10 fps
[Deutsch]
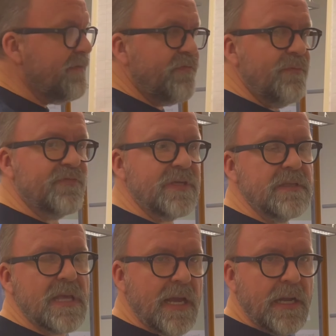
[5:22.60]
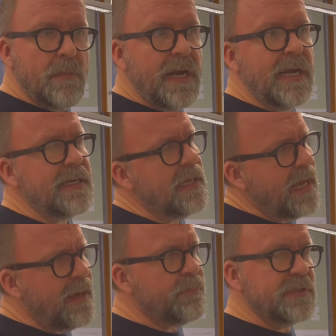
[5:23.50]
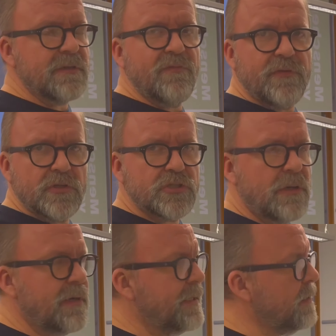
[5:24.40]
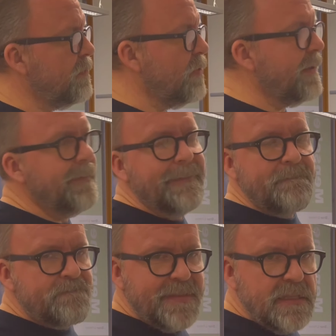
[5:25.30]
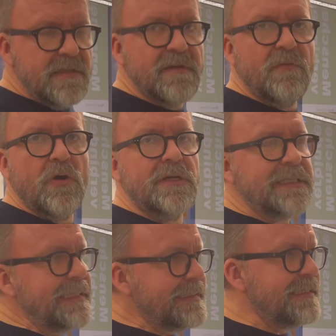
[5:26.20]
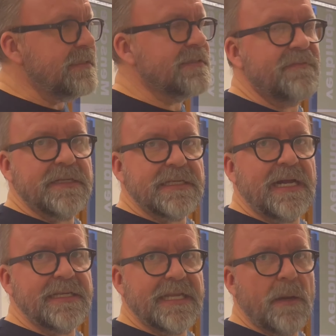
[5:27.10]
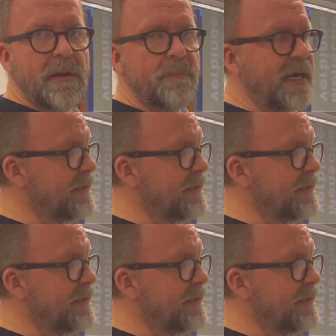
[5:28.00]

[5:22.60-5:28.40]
15 sagen aber einige, ja, pass auf, Frau Schauer, Herr Brüher, diese Woche nicht, dieses Quartal nicht, aber bald.